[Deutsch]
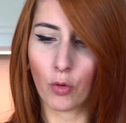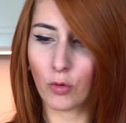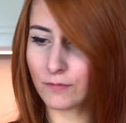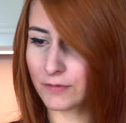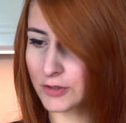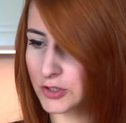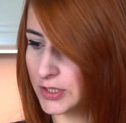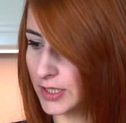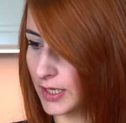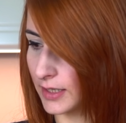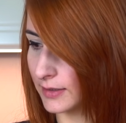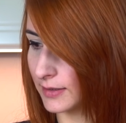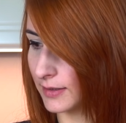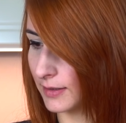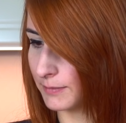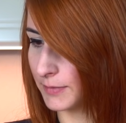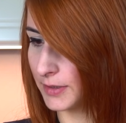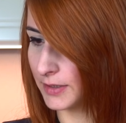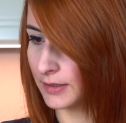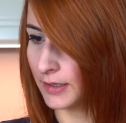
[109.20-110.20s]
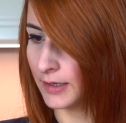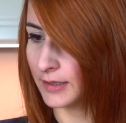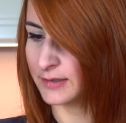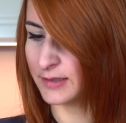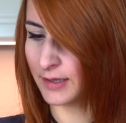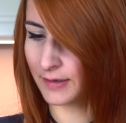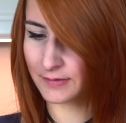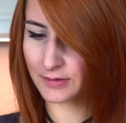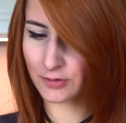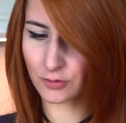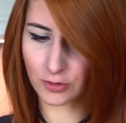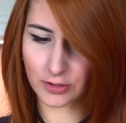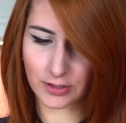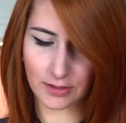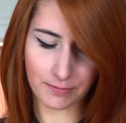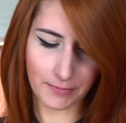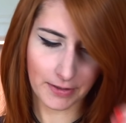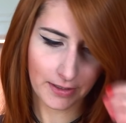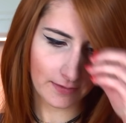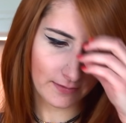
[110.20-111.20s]
Und wir starten damit, dass ich euch
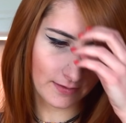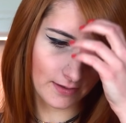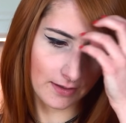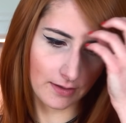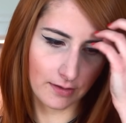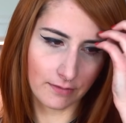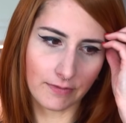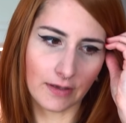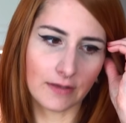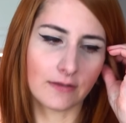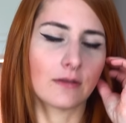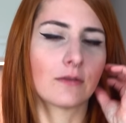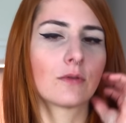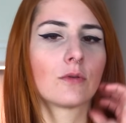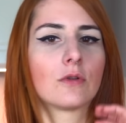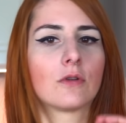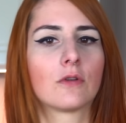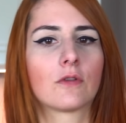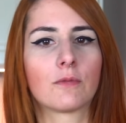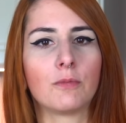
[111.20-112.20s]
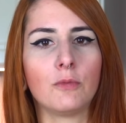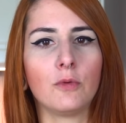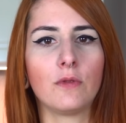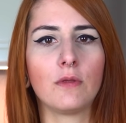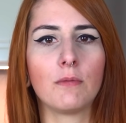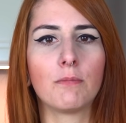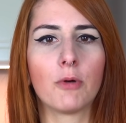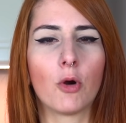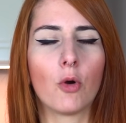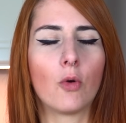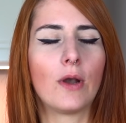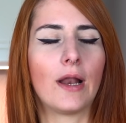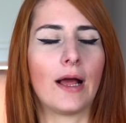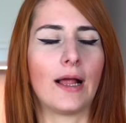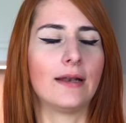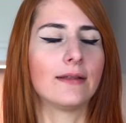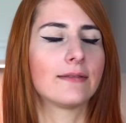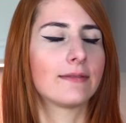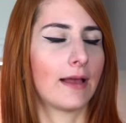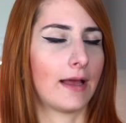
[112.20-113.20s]
jetzt mal erzähle, was in so eine Smoothie Bowl
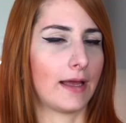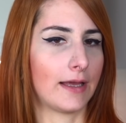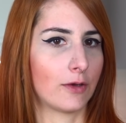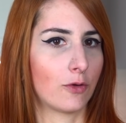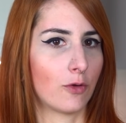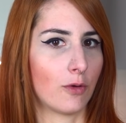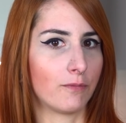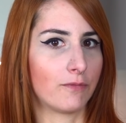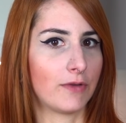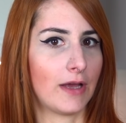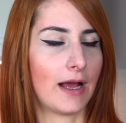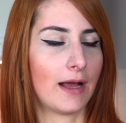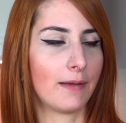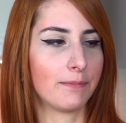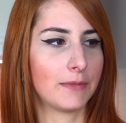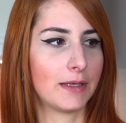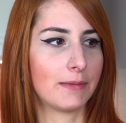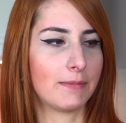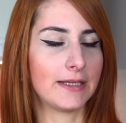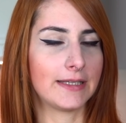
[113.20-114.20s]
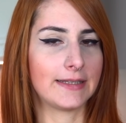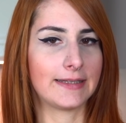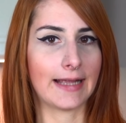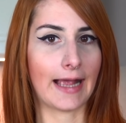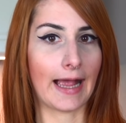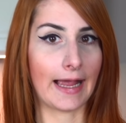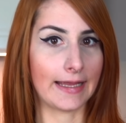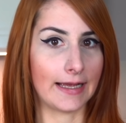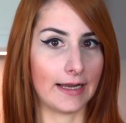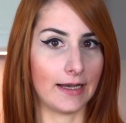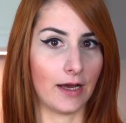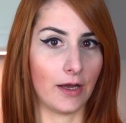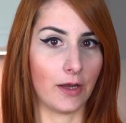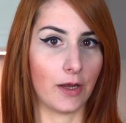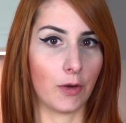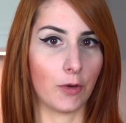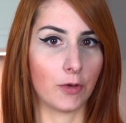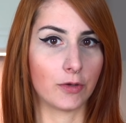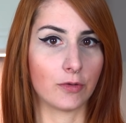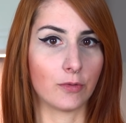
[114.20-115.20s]
alles reinkommt. Wir haben nämlich
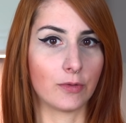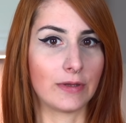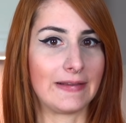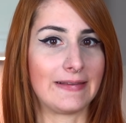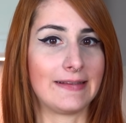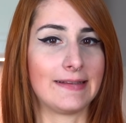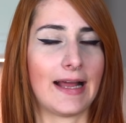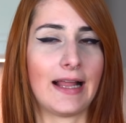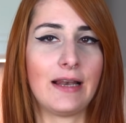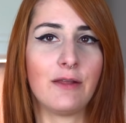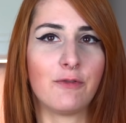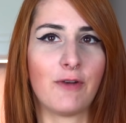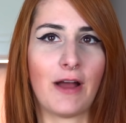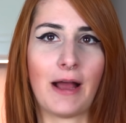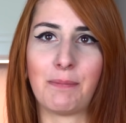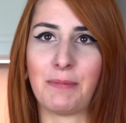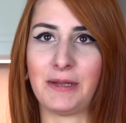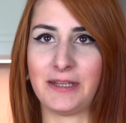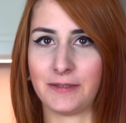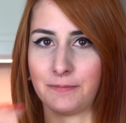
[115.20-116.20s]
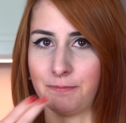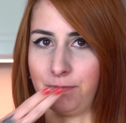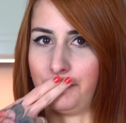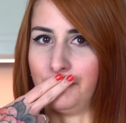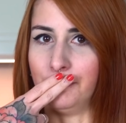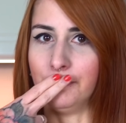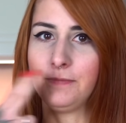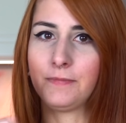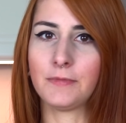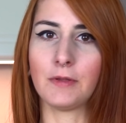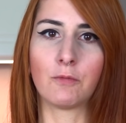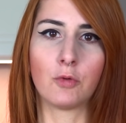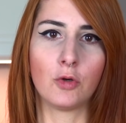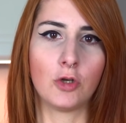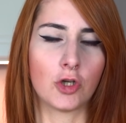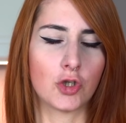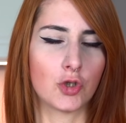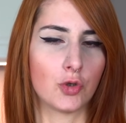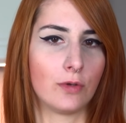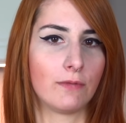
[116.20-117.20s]
dreierlei heute und die sind alle farblich
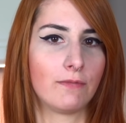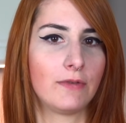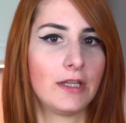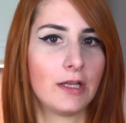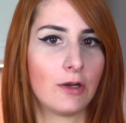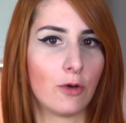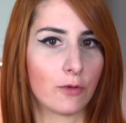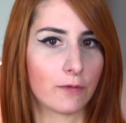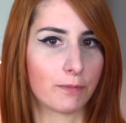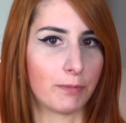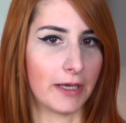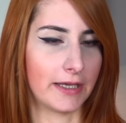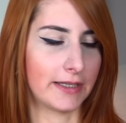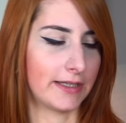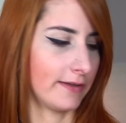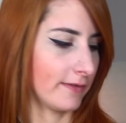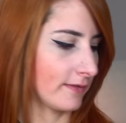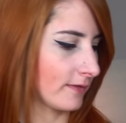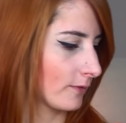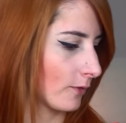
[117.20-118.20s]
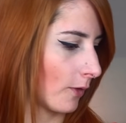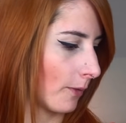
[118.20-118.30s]
wunderschön, wie die Glücksbärchis.